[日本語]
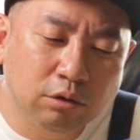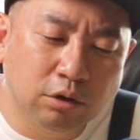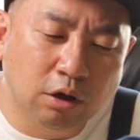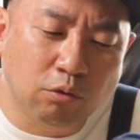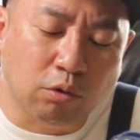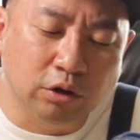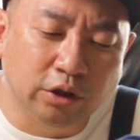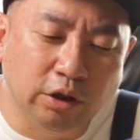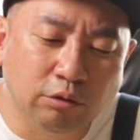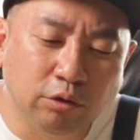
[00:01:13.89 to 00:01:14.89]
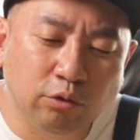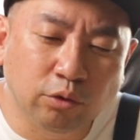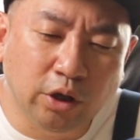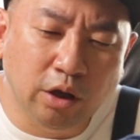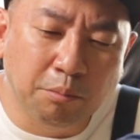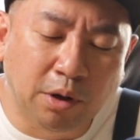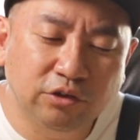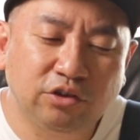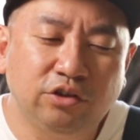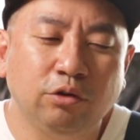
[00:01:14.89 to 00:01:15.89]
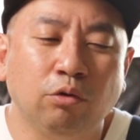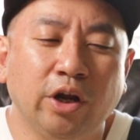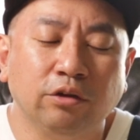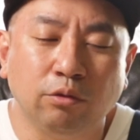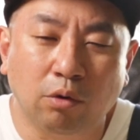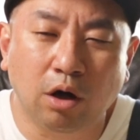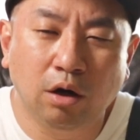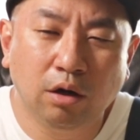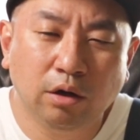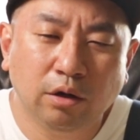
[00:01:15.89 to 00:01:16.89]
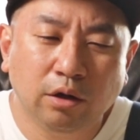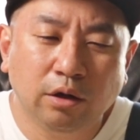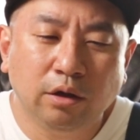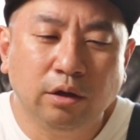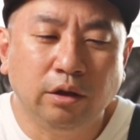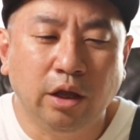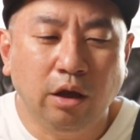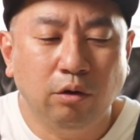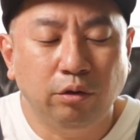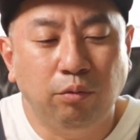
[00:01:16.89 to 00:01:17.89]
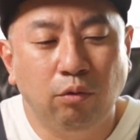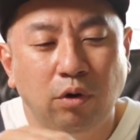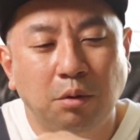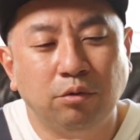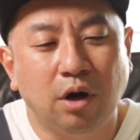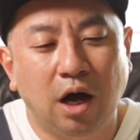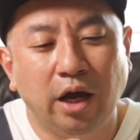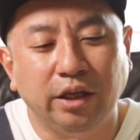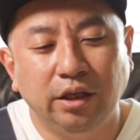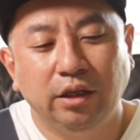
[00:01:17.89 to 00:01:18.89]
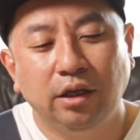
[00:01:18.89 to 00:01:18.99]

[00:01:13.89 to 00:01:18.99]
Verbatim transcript: 何個か出てるんですよね真っ白のやつとかねフォーラムはい。